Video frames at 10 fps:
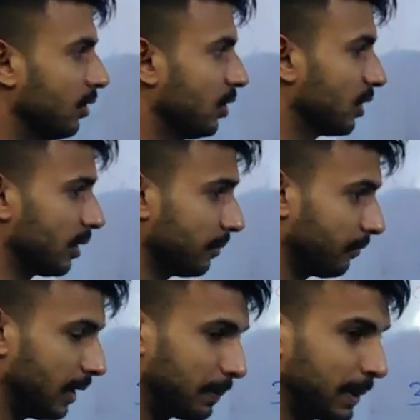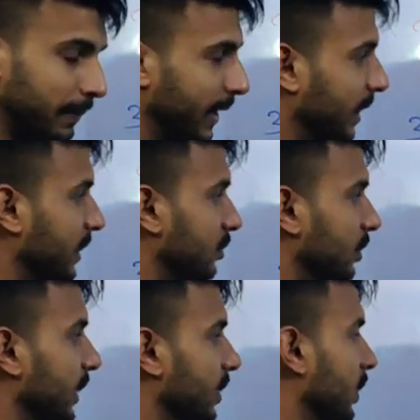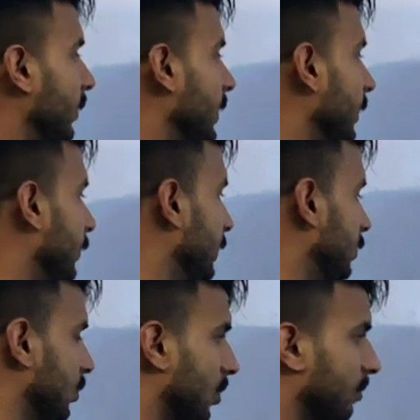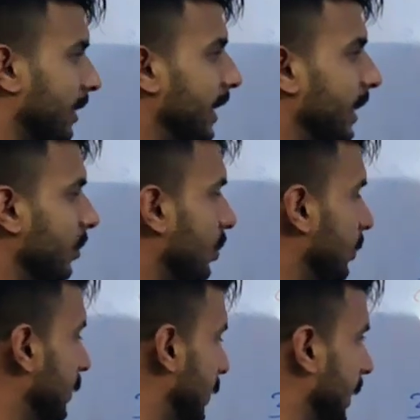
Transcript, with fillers: और आपकी प्रैक्टिस को देखते हुए ये फीस नॉर्मल है नॉर्मल